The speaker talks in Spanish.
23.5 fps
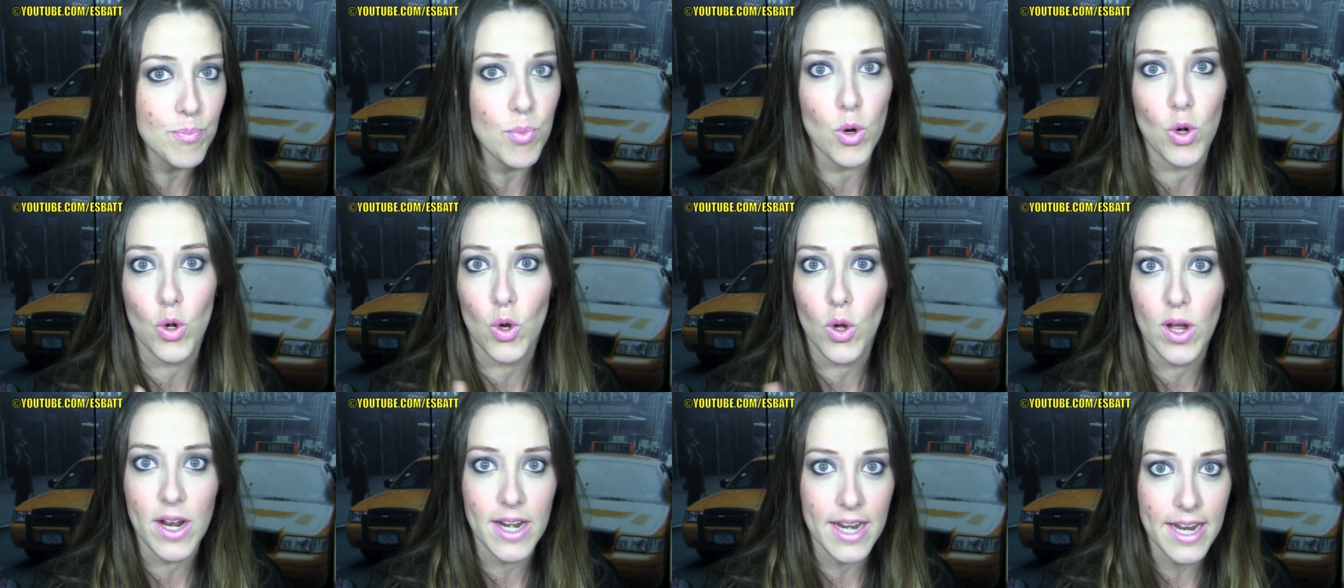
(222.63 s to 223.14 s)
por
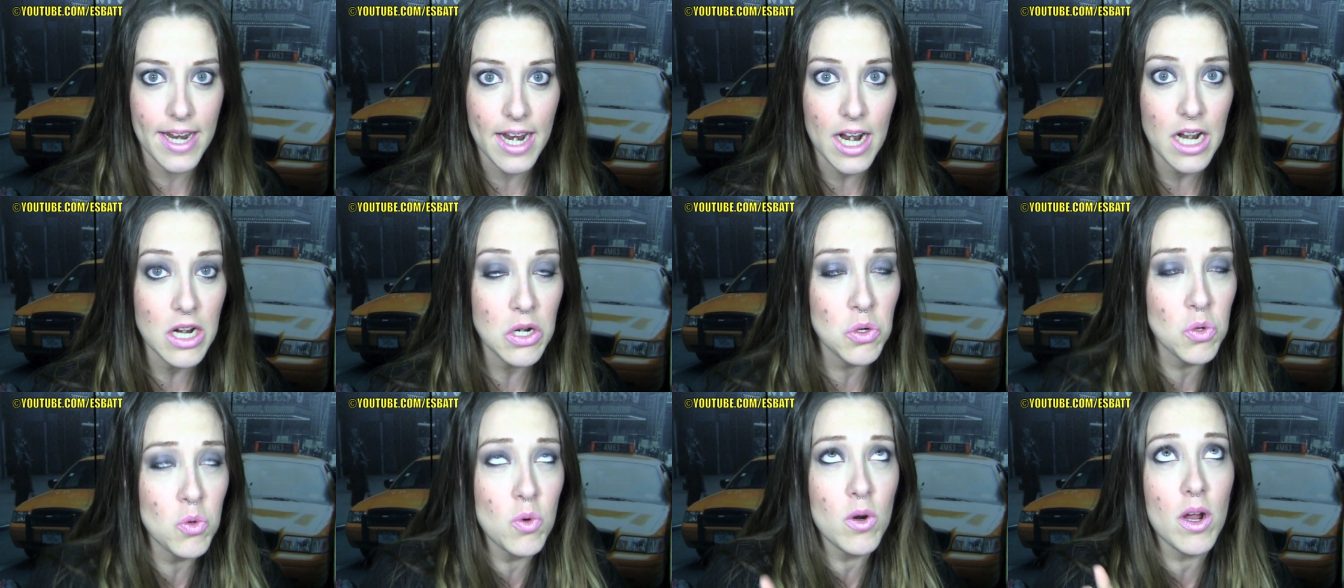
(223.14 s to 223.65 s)
lo
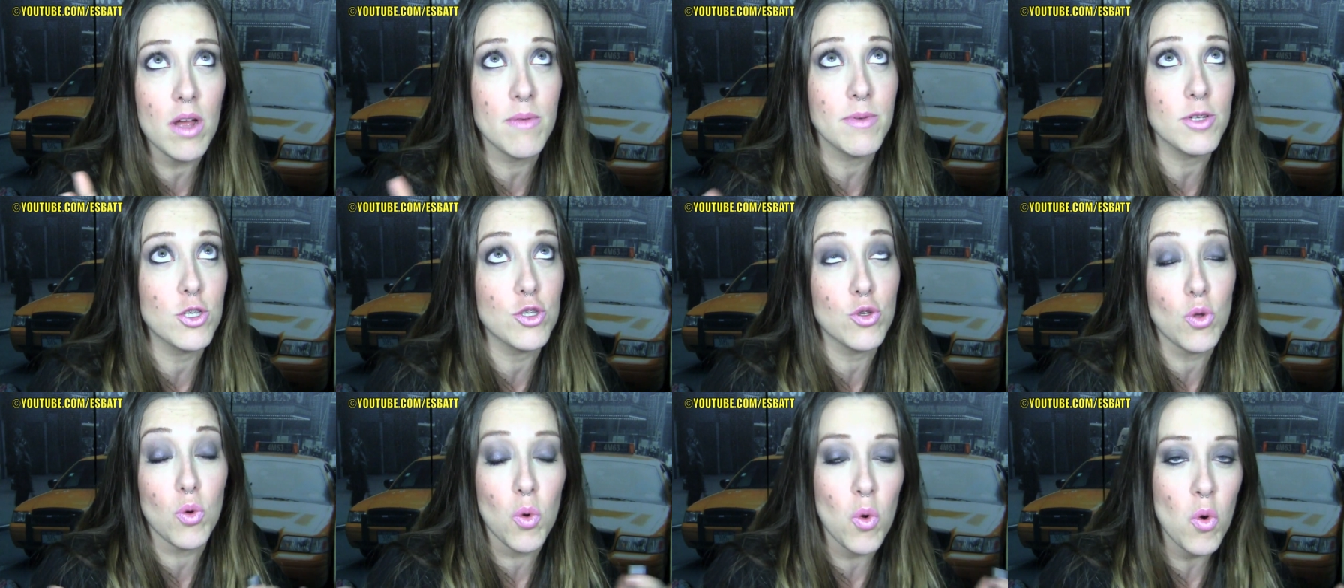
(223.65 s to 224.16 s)
general, nunca he
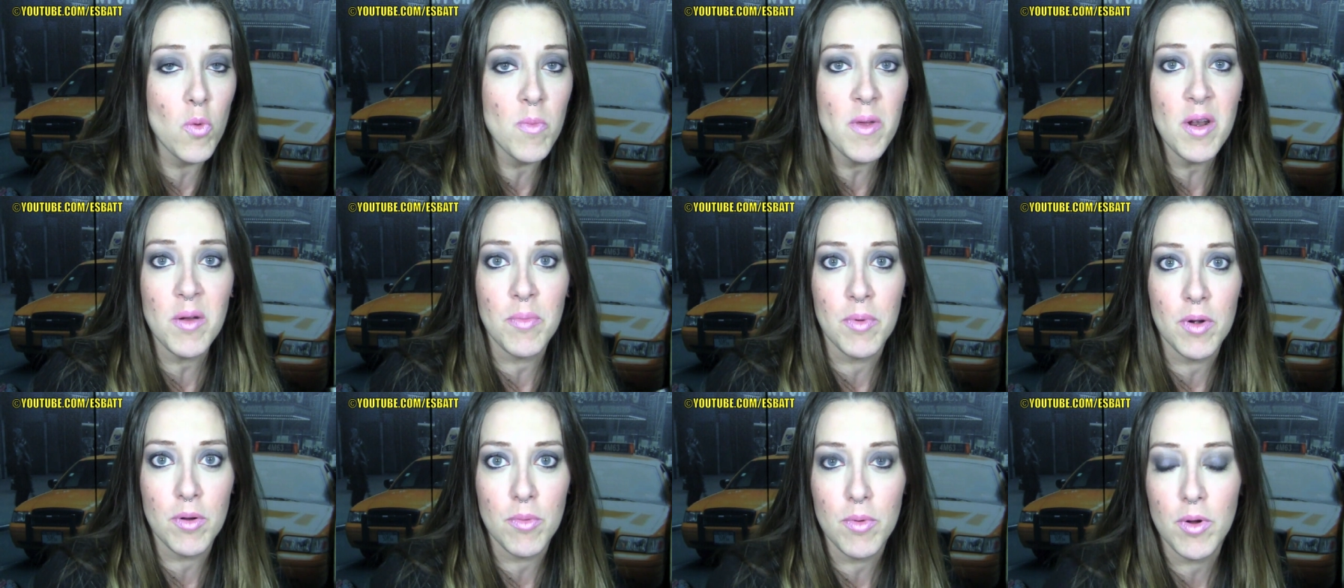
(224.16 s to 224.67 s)
visto un
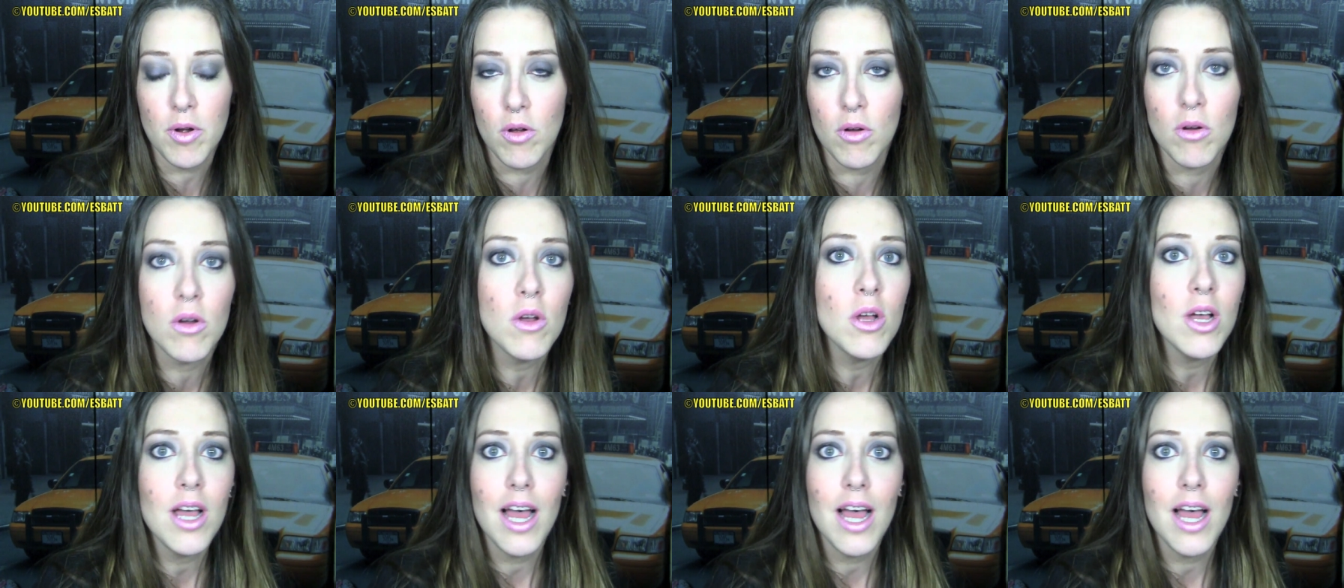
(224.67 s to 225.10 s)
número, pero bueno,